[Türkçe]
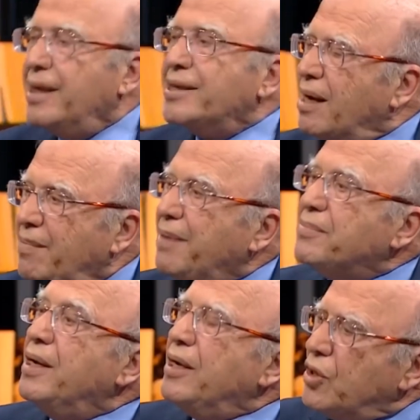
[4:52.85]
Tamam,
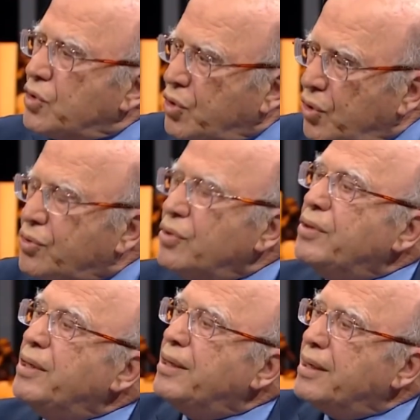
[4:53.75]

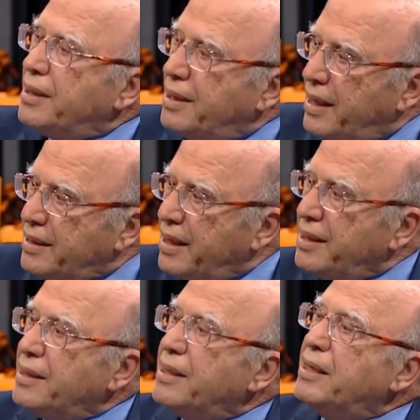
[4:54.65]
kötünün
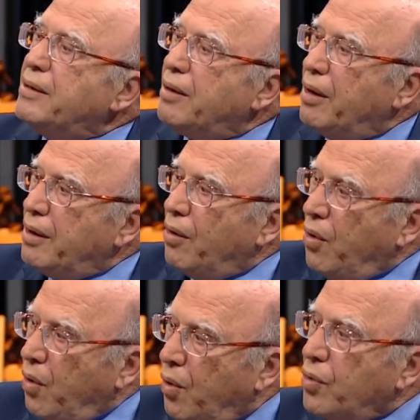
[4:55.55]
nedeninin o
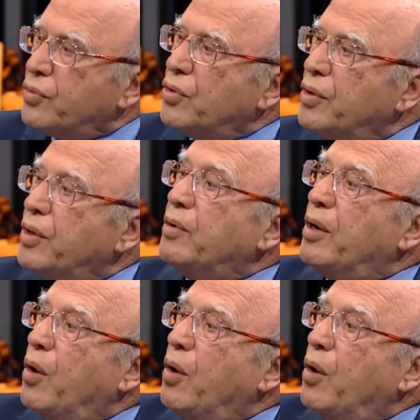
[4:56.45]
olduğunu,